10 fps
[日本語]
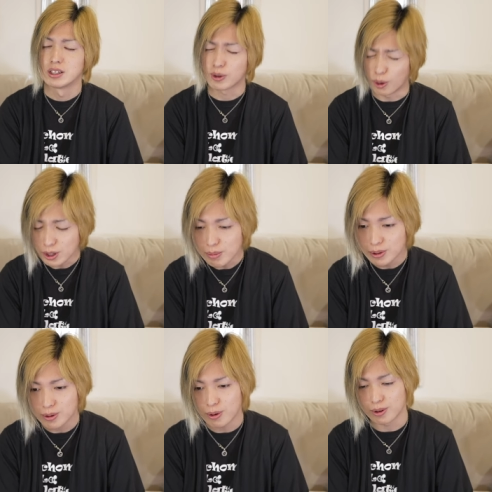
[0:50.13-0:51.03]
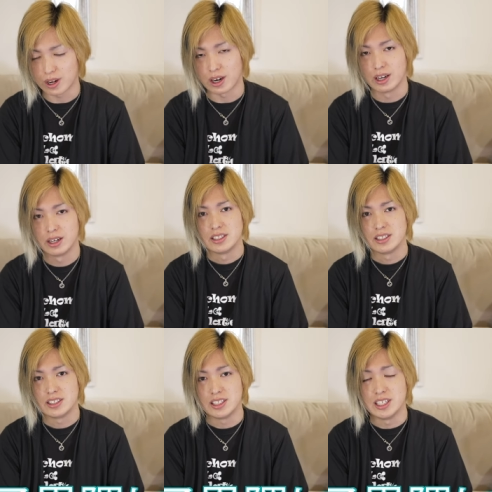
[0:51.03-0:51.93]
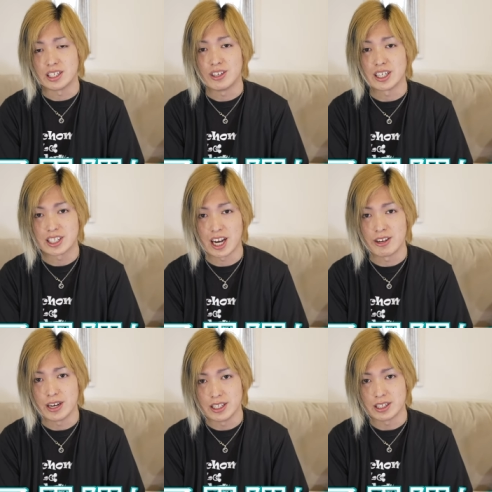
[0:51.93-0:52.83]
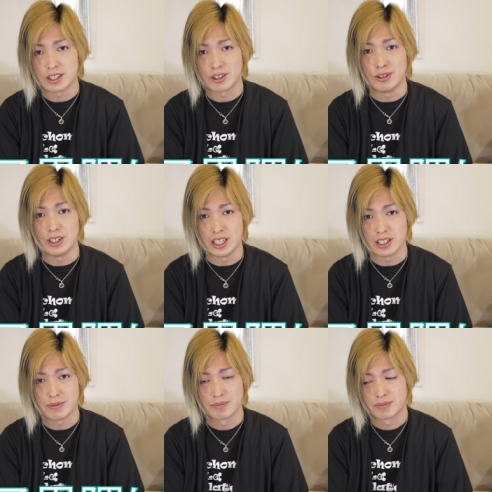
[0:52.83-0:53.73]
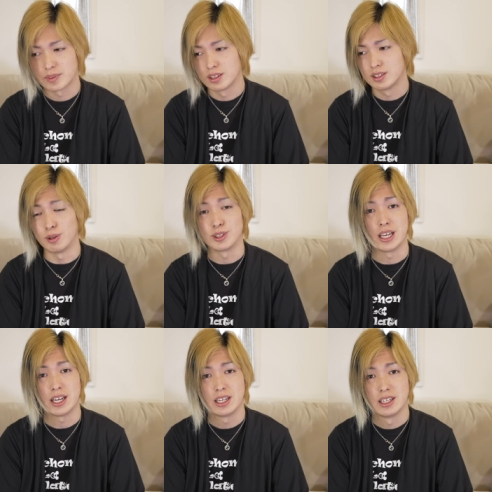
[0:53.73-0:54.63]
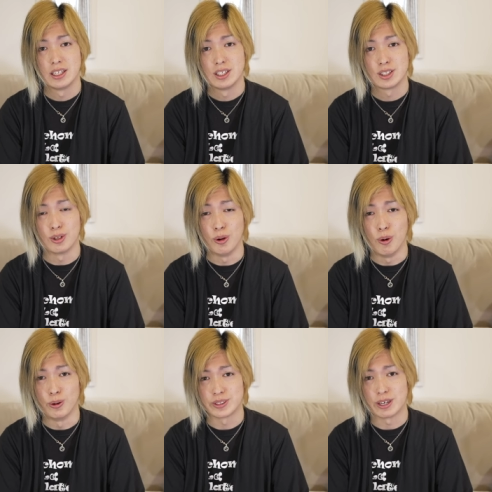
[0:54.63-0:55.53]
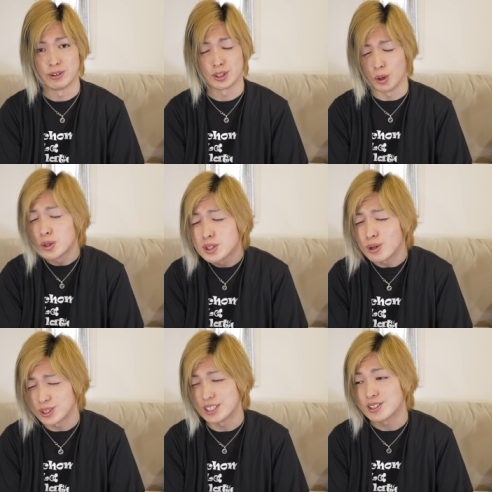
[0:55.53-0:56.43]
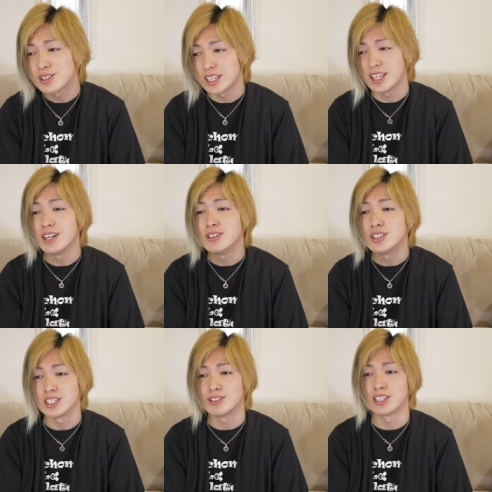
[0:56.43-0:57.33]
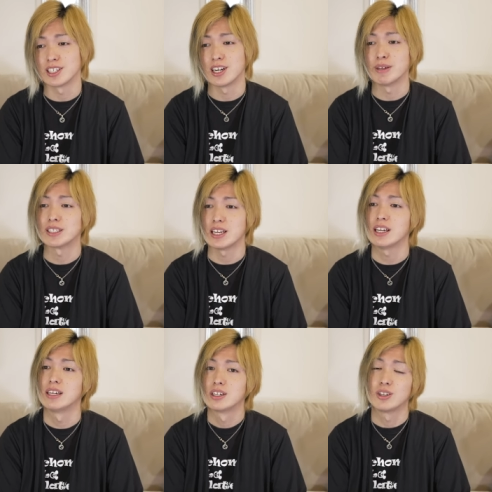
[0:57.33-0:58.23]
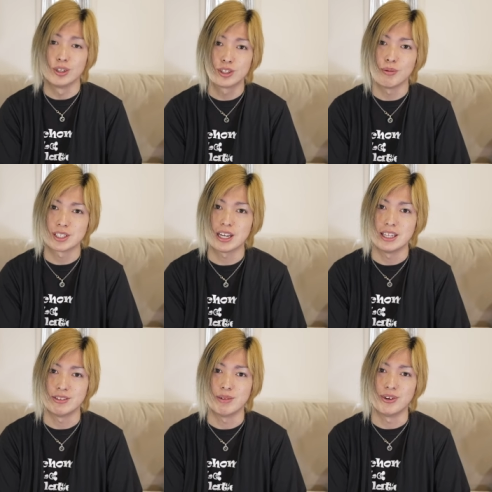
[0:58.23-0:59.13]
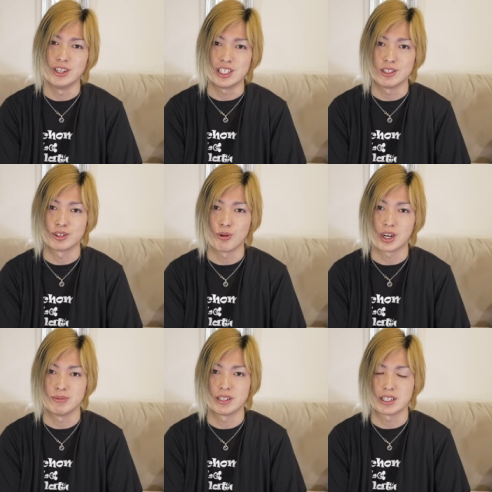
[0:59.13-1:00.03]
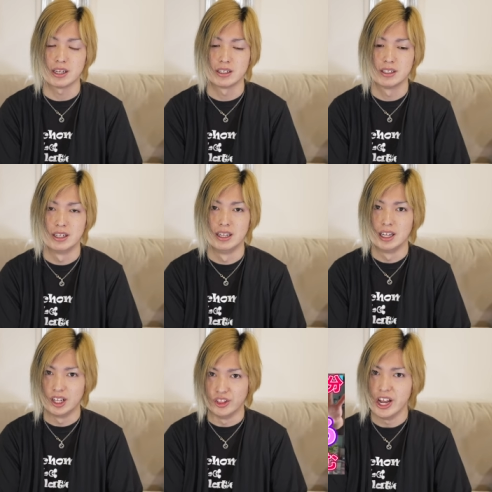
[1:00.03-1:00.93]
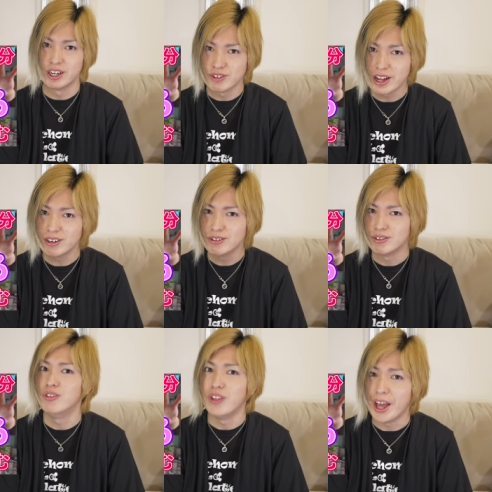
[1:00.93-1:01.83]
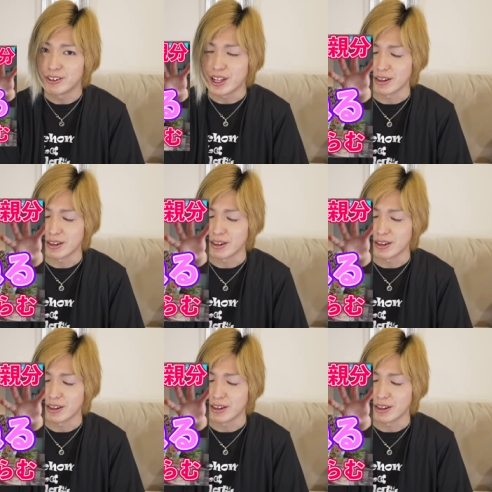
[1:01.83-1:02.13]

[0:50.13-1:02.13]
子供の頃からチーク菓子界隈に君臨、そしてその王座を独走し続けているチーク菓子がありまして、くるちょもチャンネルでも一度紹介しましたねるねるねるね。